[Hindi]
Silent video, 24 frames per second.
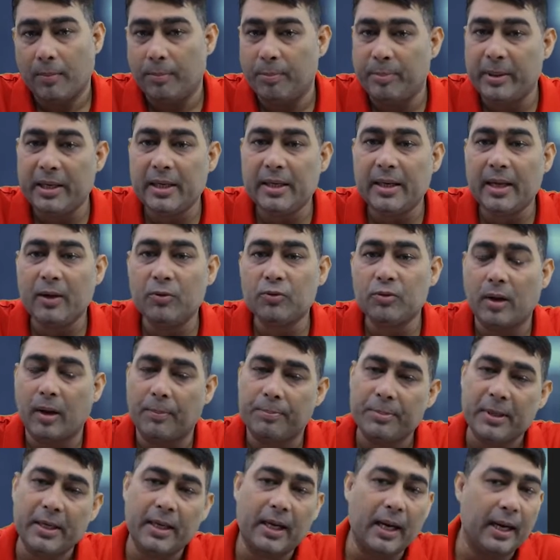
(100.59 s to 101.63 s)
बी ने
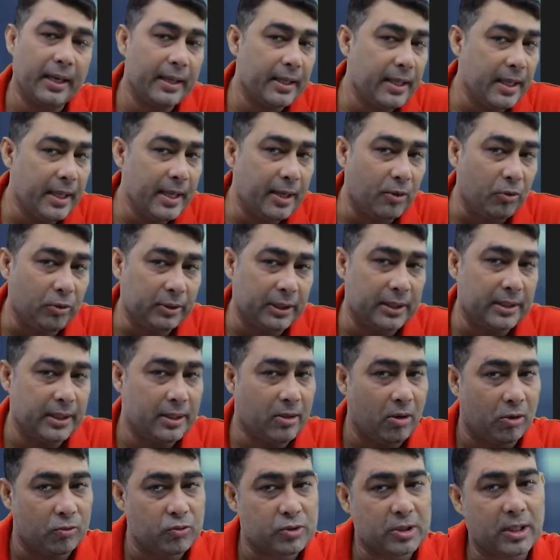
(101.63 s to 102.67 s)
अपनी गाड़ी ए को दे दी
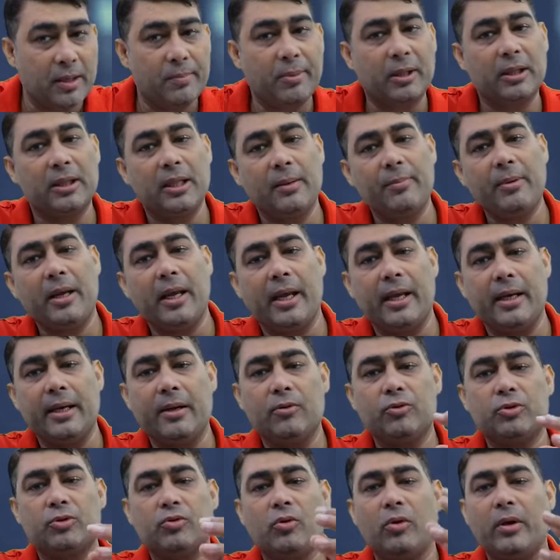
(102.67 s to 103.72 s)
और उसके बदले में ए ने
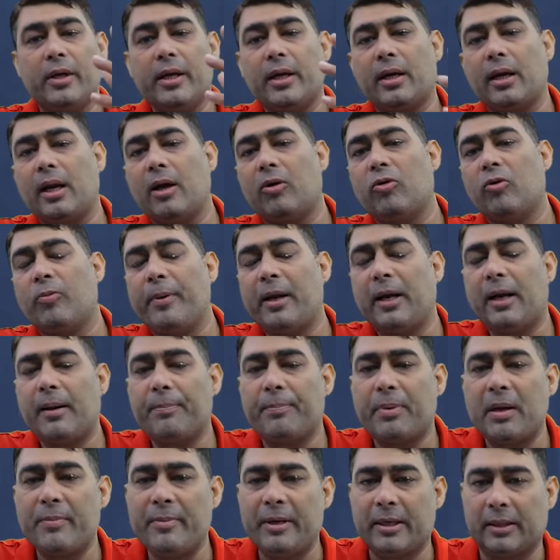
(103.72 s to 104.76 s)
उसको एक लाख रुपए का
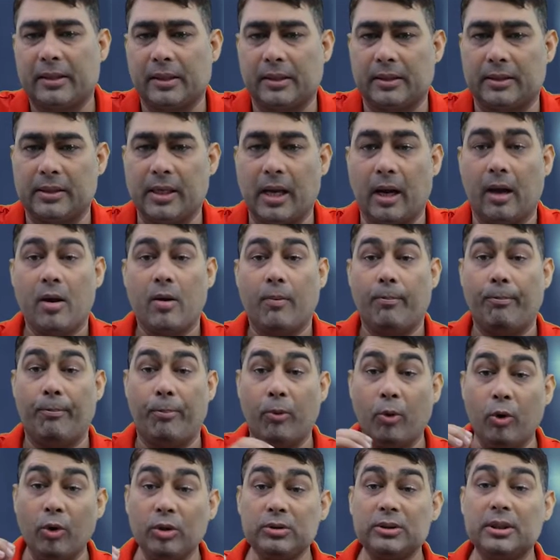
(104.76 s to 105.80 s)
पेमेंट कर दिया
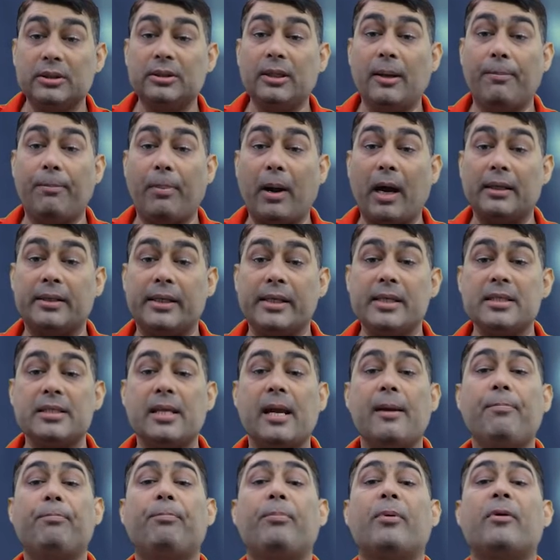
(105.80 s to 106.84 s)
बोथ द पार्टीज
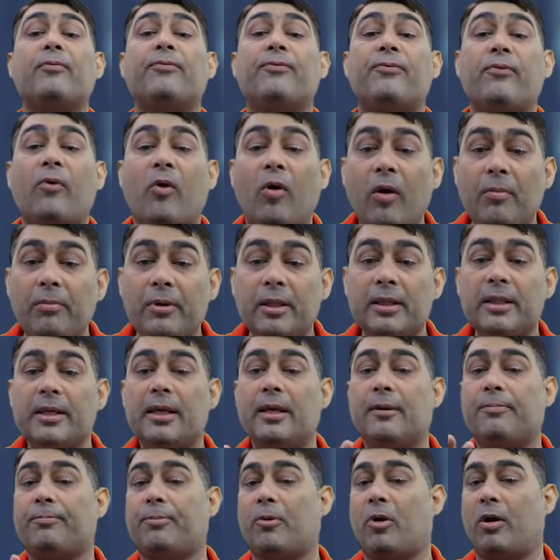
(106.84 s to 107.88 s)
हैव
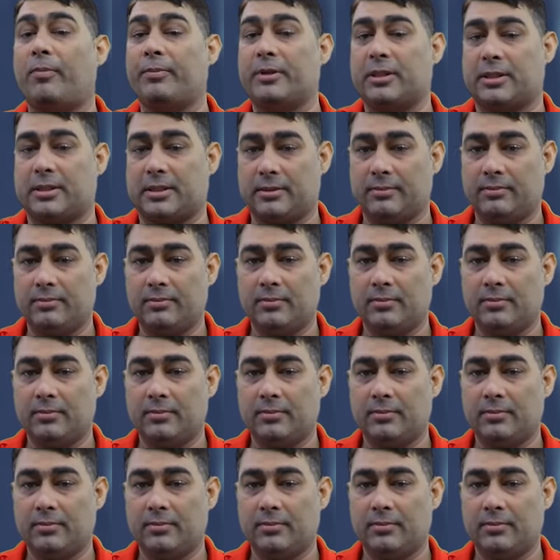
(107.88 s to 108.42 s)
देयर प्रॉमिस